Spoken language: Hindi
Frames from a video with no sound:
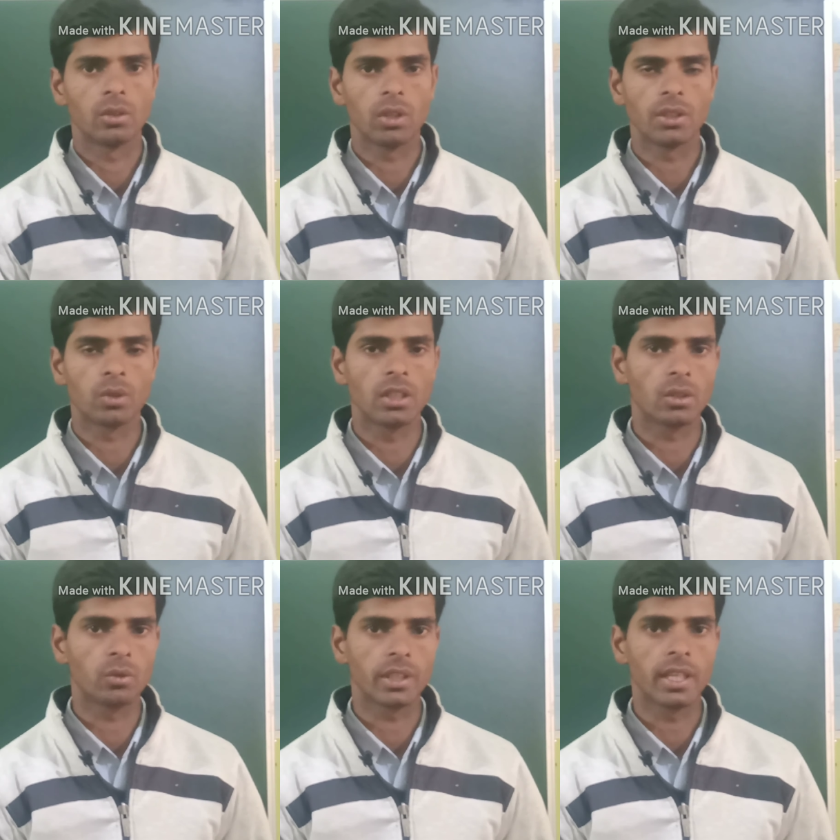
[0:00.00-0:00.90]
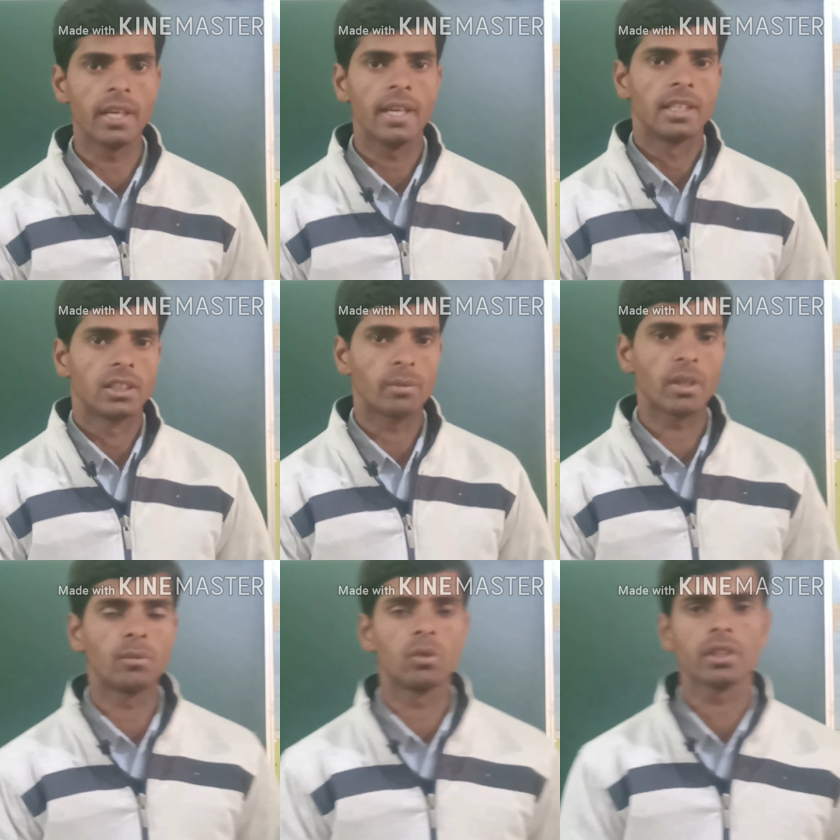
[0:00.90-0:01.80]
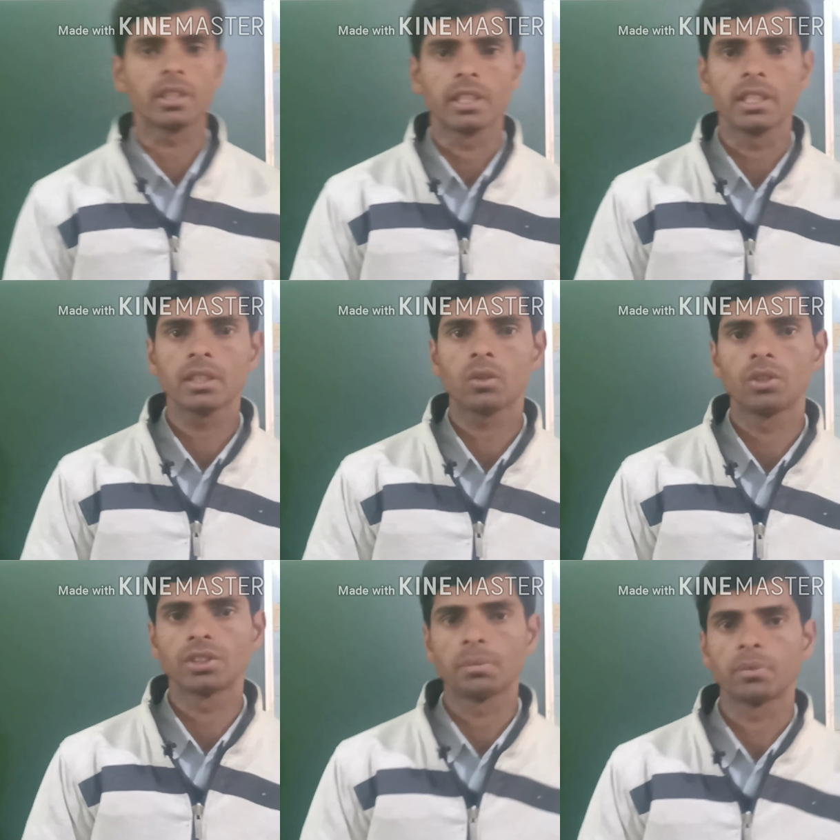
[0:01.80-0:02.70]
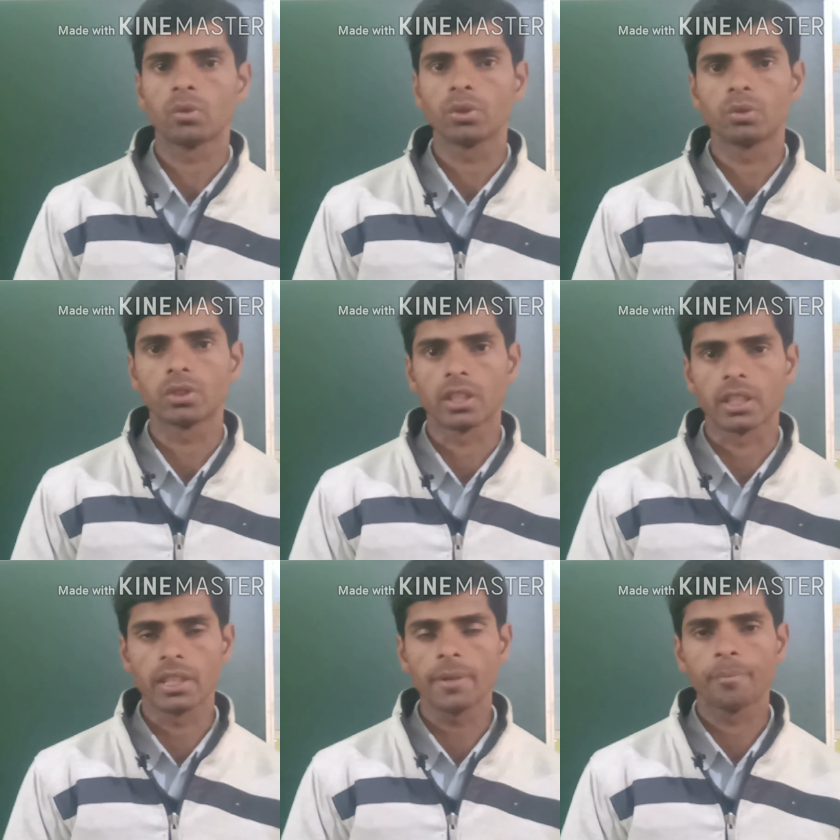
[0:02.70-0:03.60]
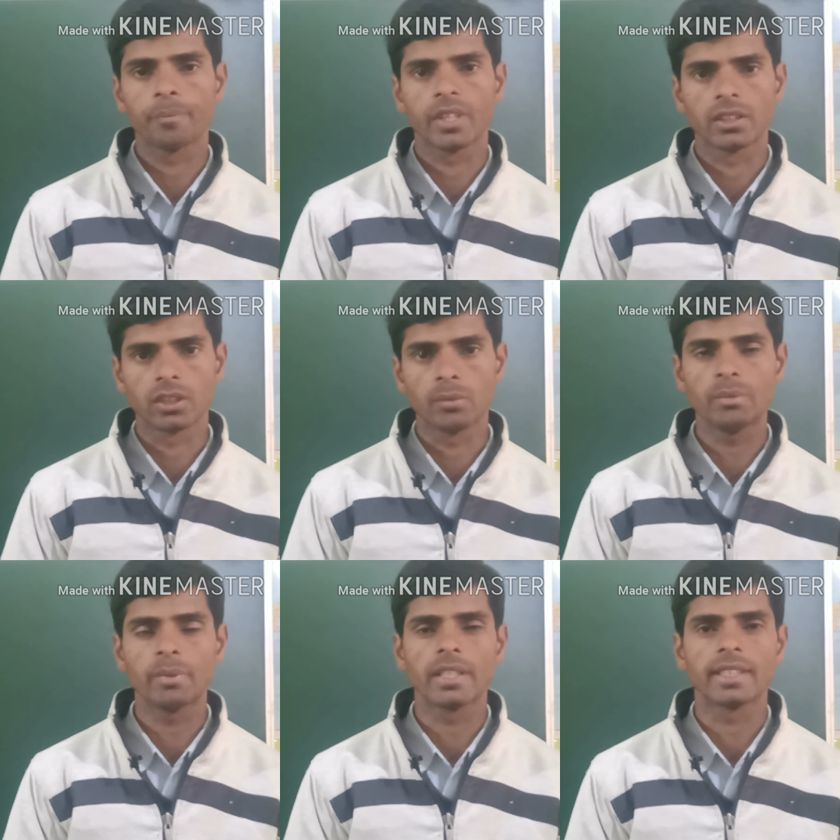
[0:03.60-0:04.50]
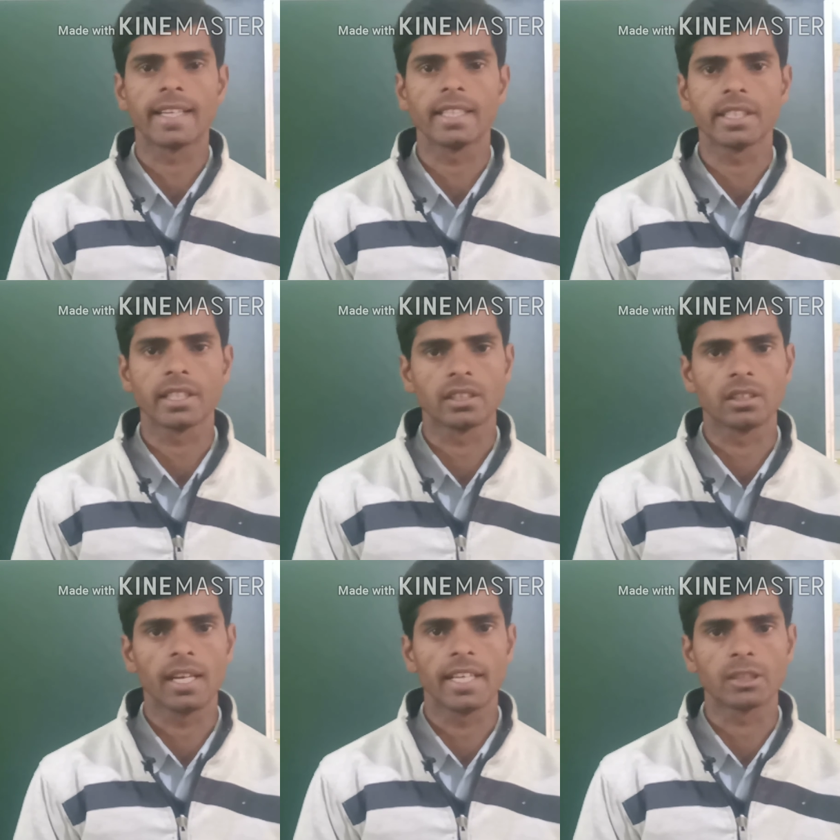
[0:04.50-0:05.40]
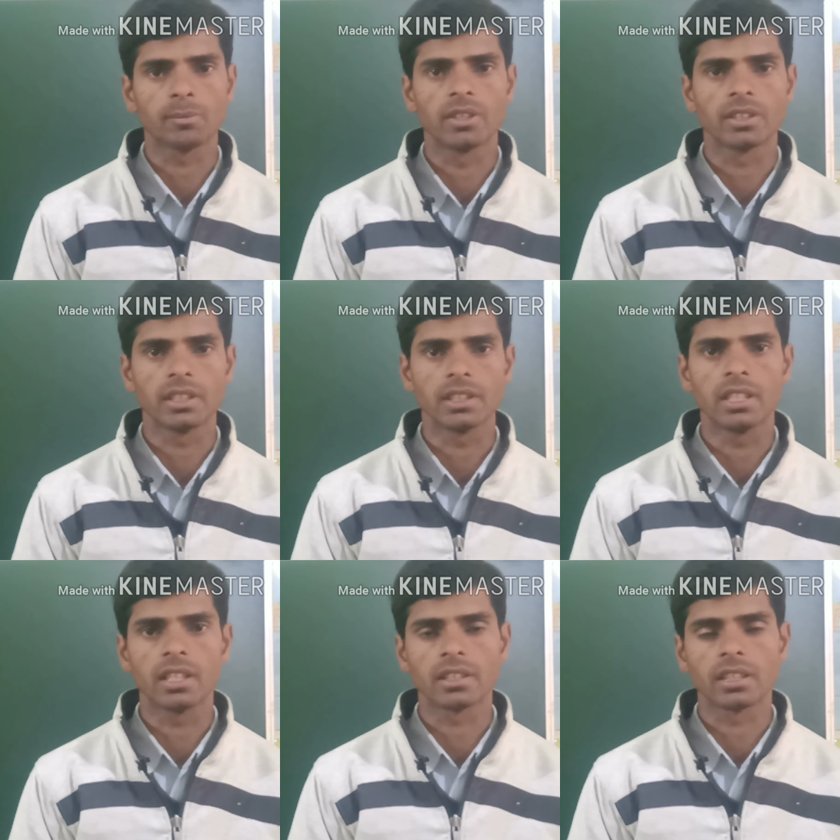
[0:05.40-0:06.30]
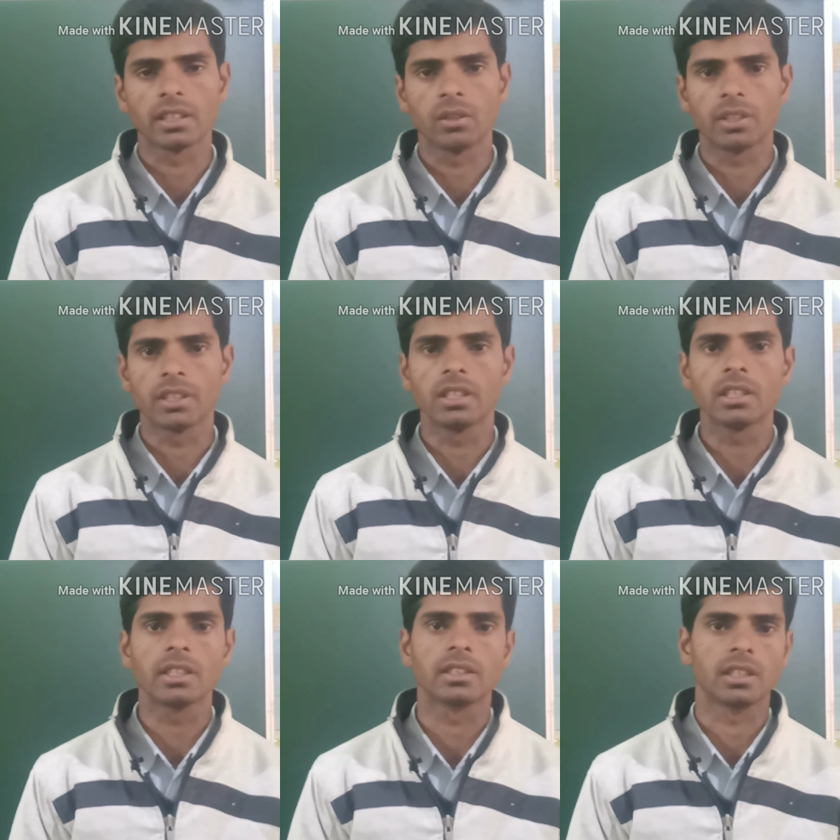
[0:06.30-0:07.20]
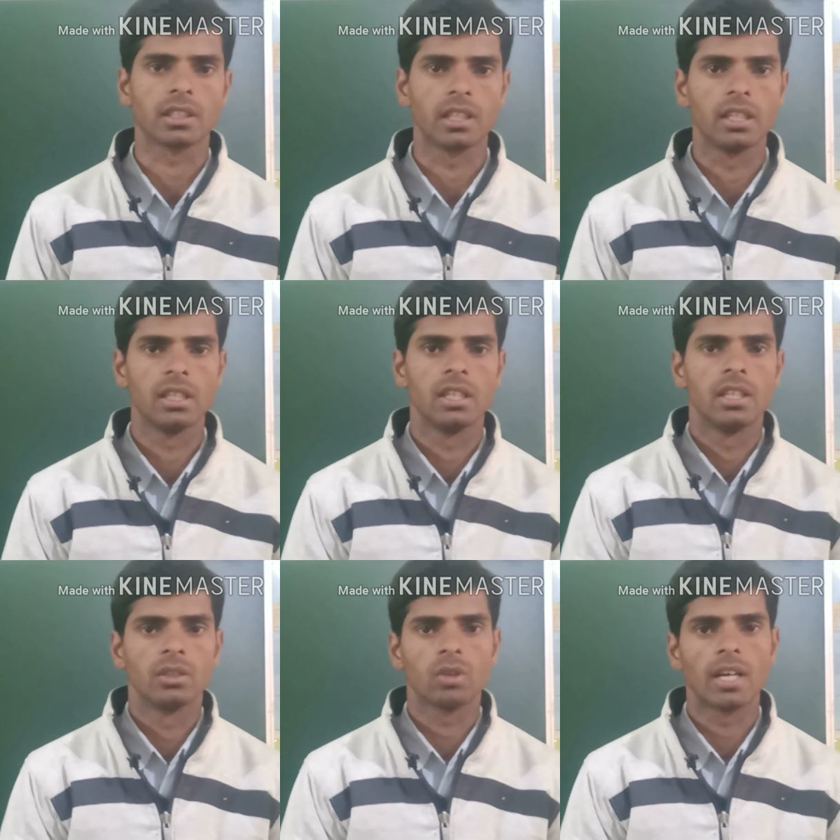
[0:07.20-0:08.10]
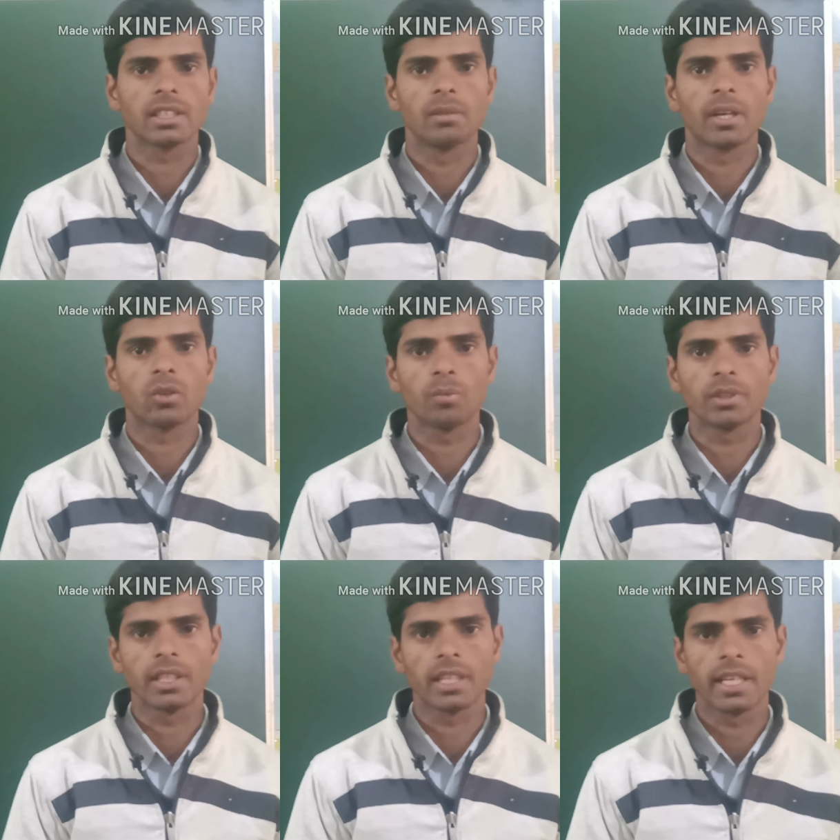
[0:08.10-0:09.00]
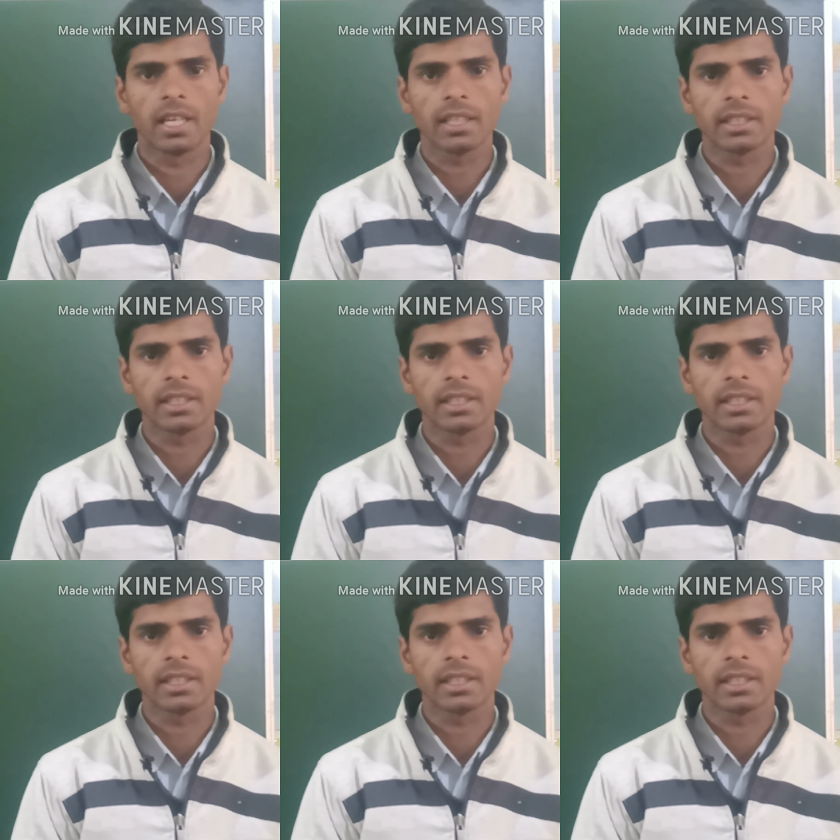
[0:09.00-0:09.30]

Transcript: नॉलेज होना ज़रूरी है तभी हम लोग इन कॉन्सेप्ट को यूज़ करके सभी पेरिसाइक्लिक रिएक्शन का एक्सप्लेनेशन ईजिली कर सकते हैं और ईजिली सीख सकते हैं तो आज का हमारा टॉपिक ये रहेगा